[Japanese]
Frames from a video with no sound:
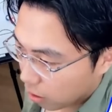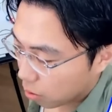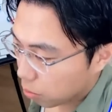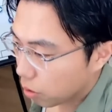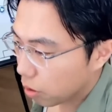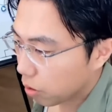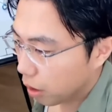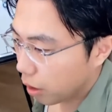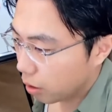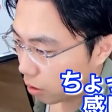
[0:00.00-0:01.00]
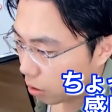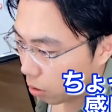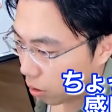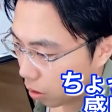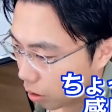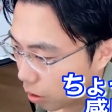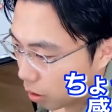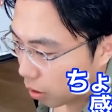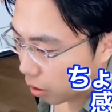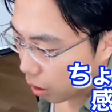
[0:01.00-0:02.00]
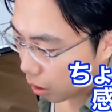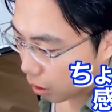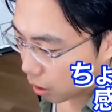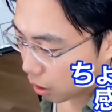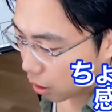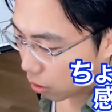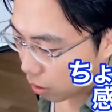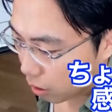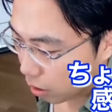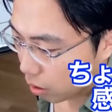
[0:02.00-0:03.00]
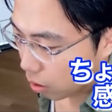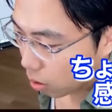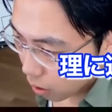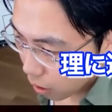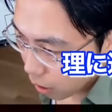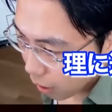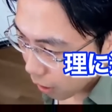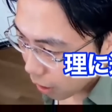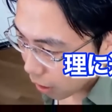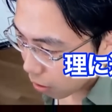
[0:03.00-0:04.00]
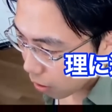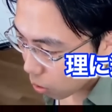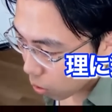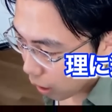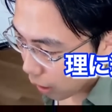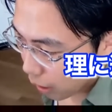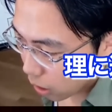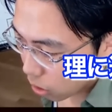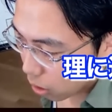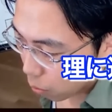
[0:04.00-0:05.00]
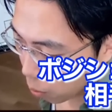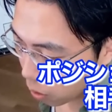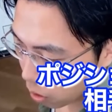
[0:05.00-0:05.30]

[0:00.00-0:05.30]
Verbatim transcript: でもムドリックね、ちょっと結果出した感じでよかった。理にかなってるかどうか怪しくても、ポジ